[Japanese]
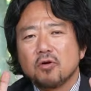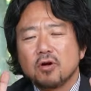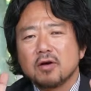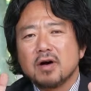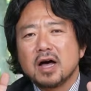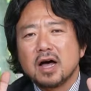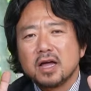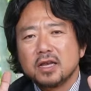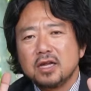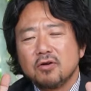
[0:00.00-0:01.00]
これは
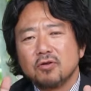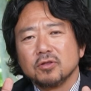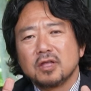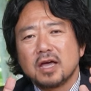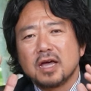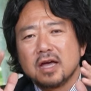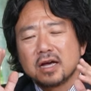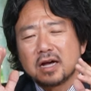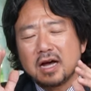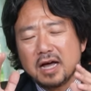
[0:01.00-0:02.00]
日本で
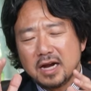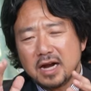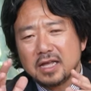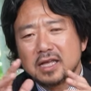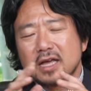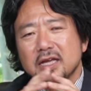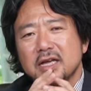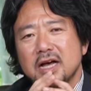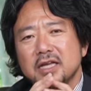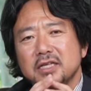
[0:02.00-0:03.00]
かなり景
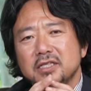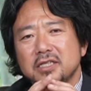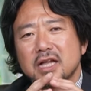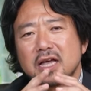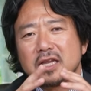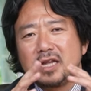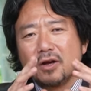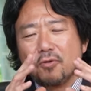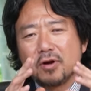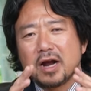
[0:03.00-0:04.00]
気がいい時代
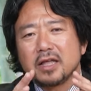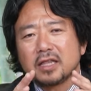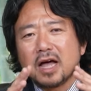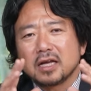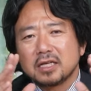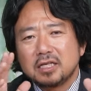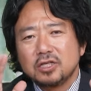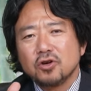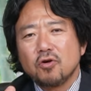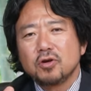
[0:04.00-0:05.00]
に織られた
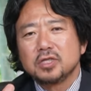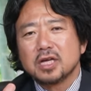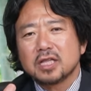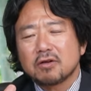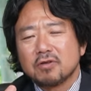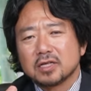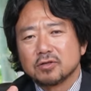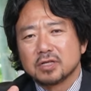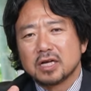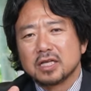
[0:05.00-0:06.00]
非常に贅沢な
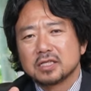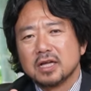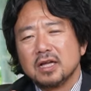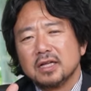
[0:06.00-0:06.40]
素材です。